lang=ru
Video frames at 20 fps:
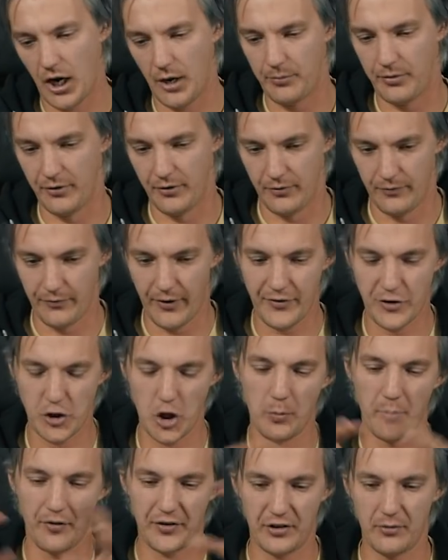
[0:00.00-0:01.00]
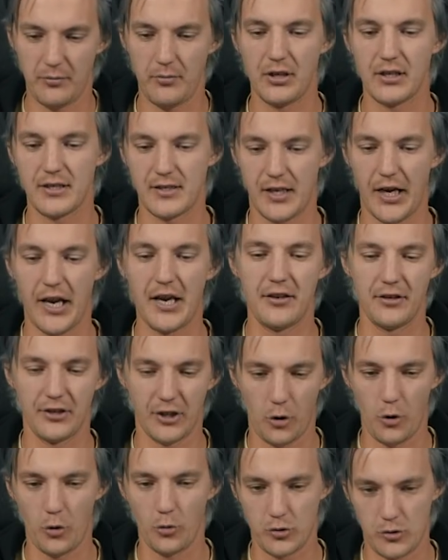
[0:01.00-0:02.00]
как бы во всем автомобилестроении
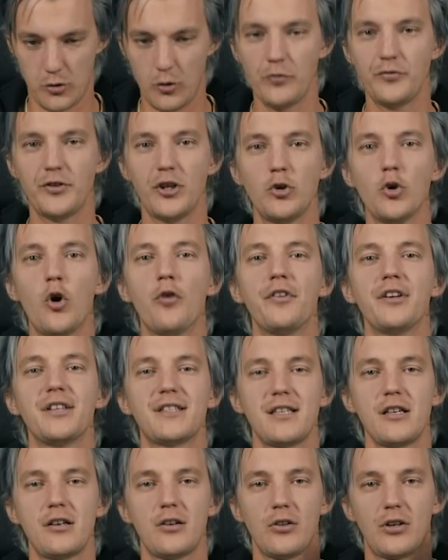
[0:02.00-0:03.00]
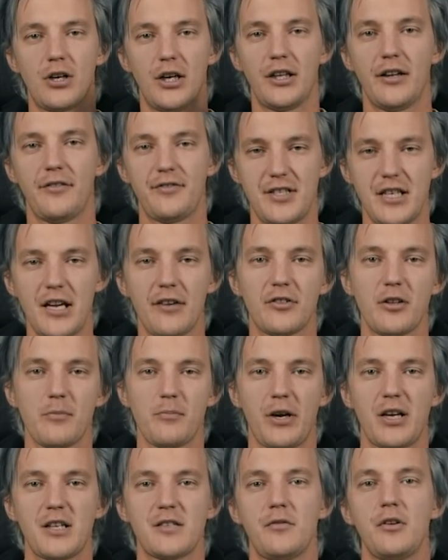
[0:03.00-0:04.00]
такой условный новый цикл, когда все
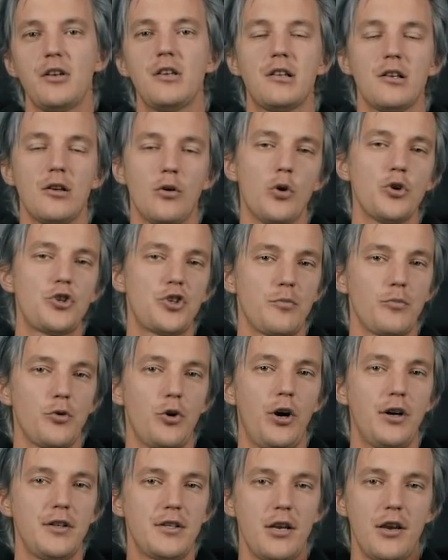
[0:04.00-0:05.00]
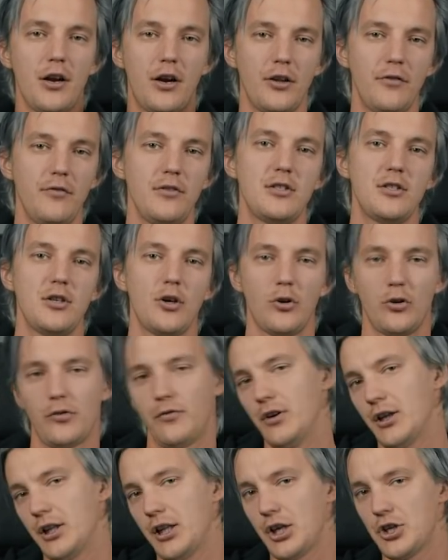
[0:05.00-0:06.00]
автопроизводители очень много денег
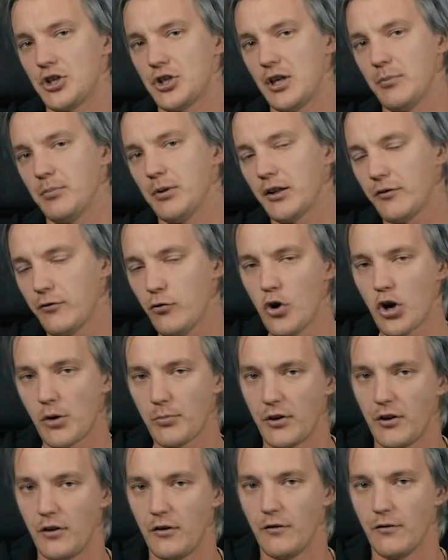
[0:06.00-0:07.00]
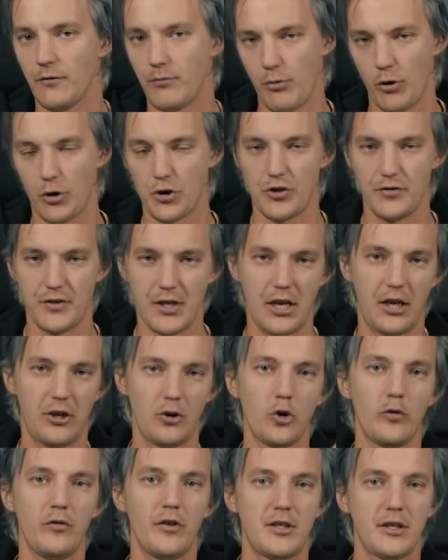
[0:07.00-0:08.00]
инвестируют в электрические платформы и прочие
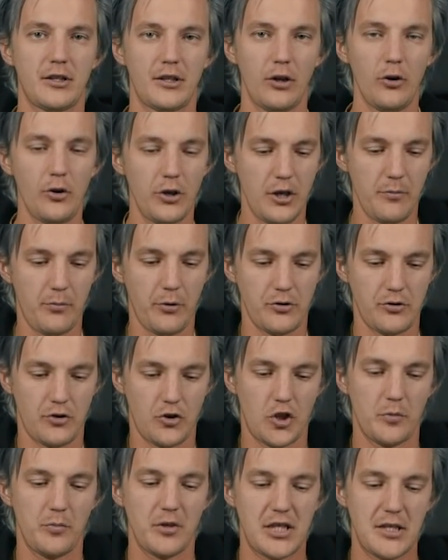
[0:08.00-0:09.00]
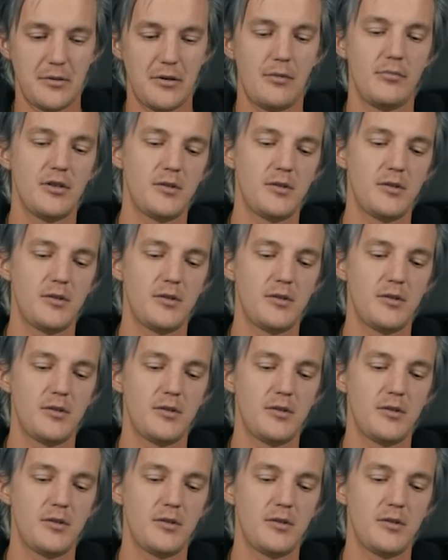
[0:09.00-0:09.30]
всякие новые технологии, просто чтобы себе